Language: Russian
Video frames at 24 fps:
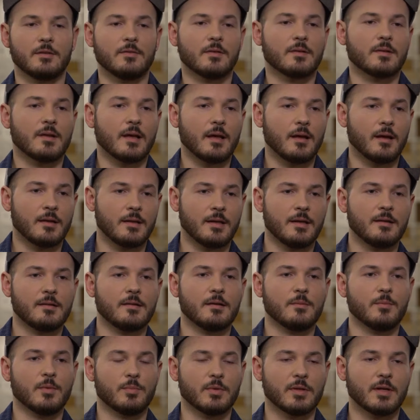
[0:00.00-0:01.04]
этого
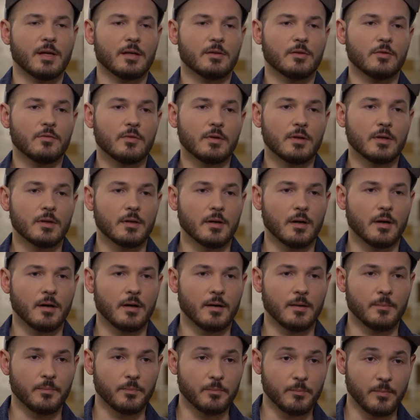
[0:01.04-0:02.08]
занятия мы подготовили
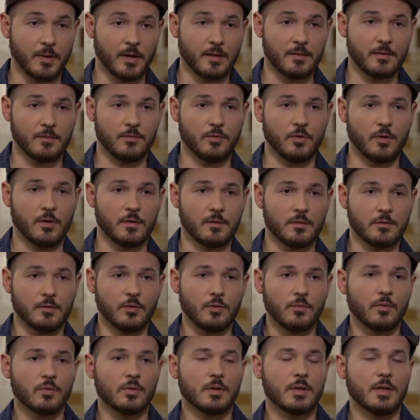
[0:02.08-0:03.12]
а, базовую
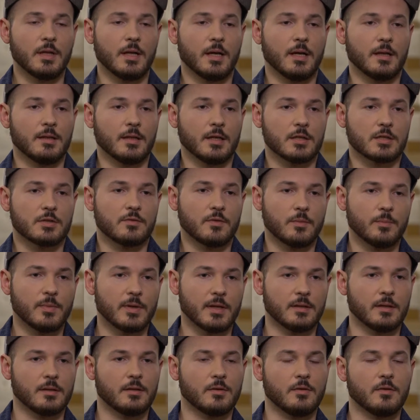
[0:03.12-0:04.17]
основу для нашего
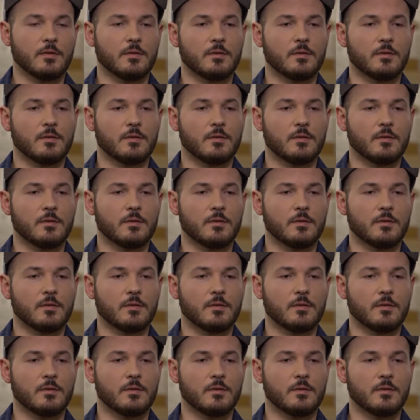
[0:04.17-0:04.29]
бренда. То